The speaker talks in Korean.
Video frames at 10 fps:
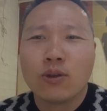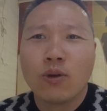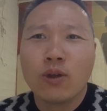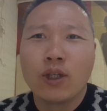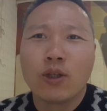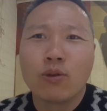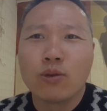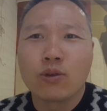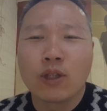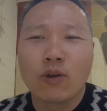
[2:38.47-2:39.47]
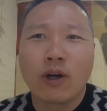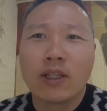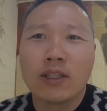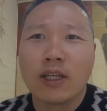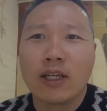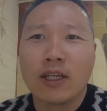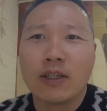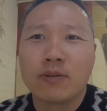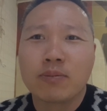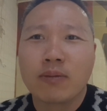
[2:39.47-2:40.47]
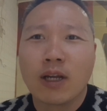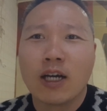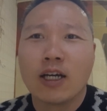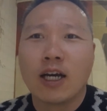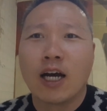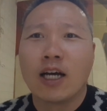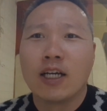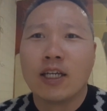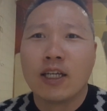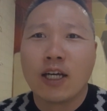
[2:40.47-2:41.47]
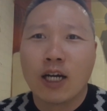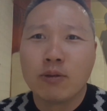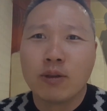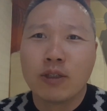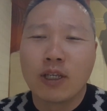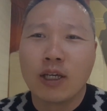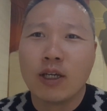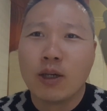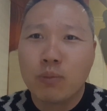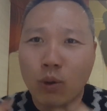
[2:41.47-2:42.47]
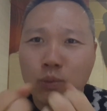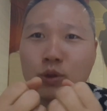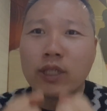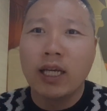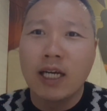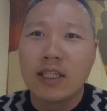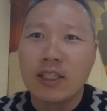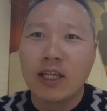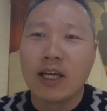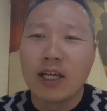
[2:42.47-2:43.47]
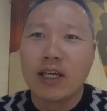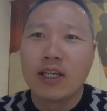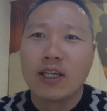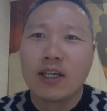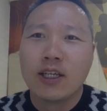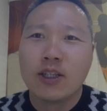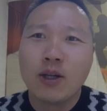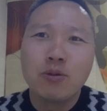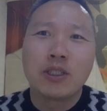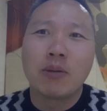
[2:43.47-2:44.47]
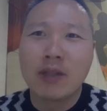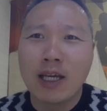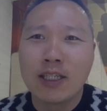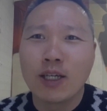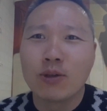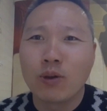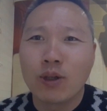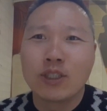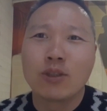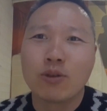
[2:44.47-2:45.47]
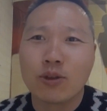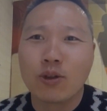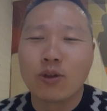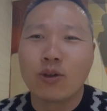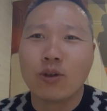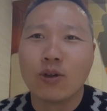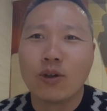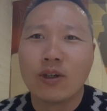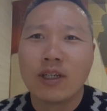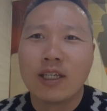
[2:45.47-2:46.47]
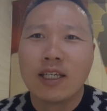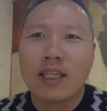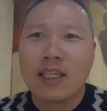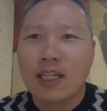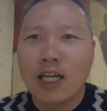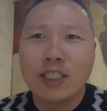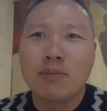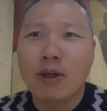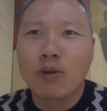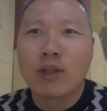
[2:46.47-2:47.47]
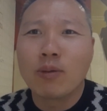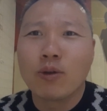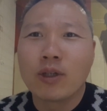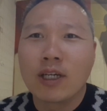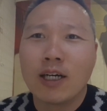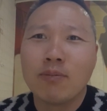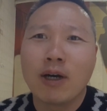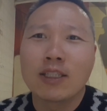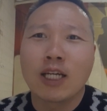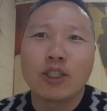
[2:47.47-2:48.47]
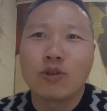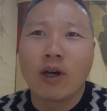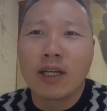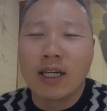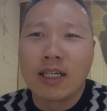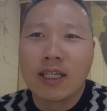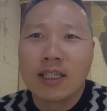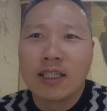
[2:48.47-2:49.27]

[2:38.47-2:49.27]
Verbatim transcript: 놀이기구 타러 갔는데 아니면 이렇게 볼풀장에 갔는데 너무 재미나는 거예요. 또래 친구들도 있고 같이 막 놀다 보니까 엄마를 찾지도 않아.